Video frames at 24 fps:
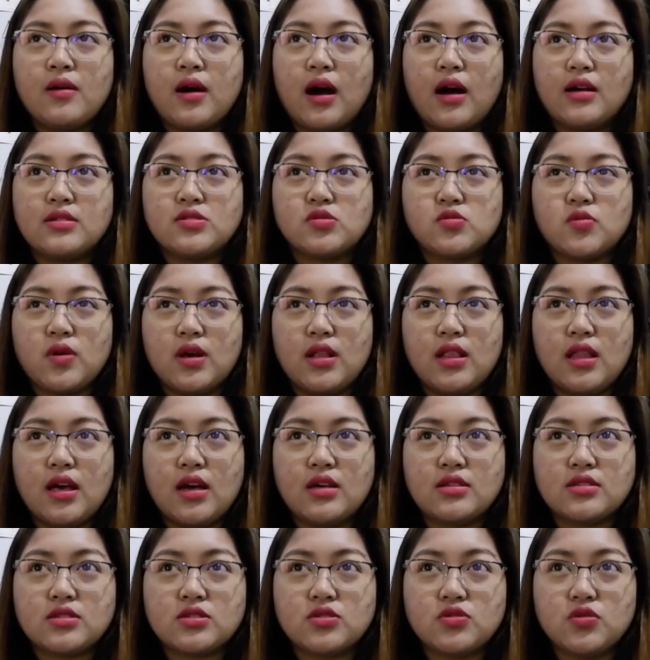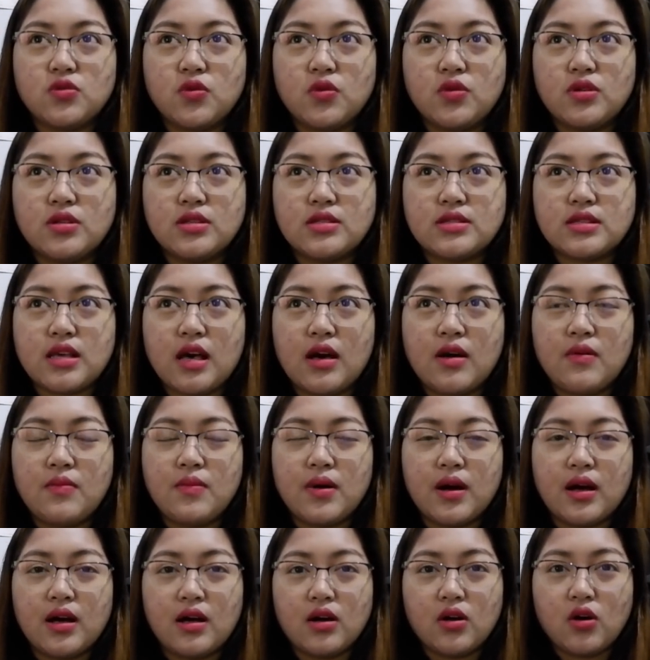as well as doon sa
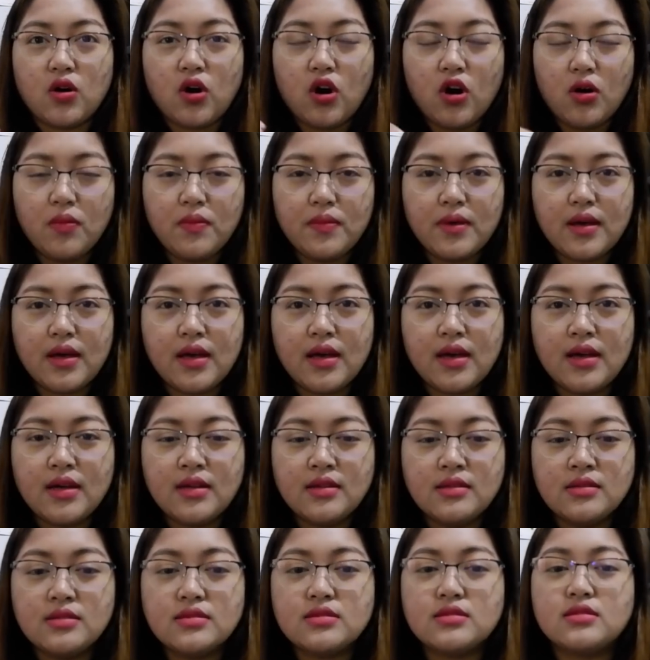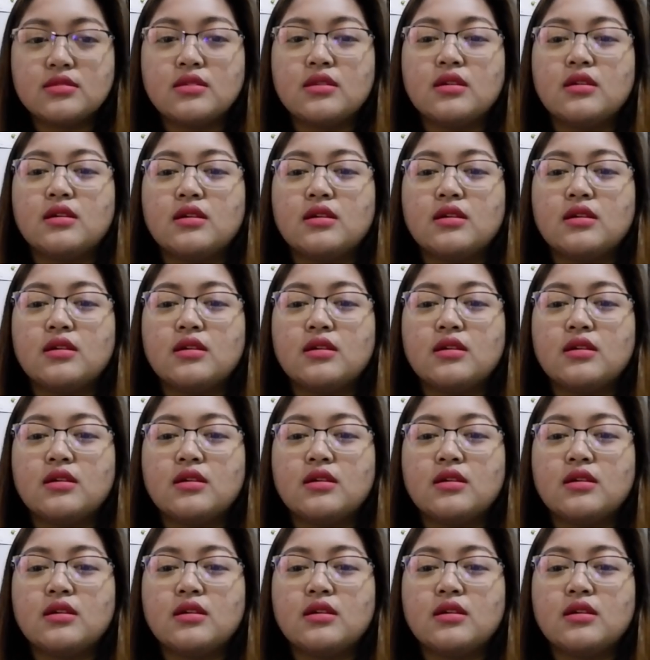mga comments,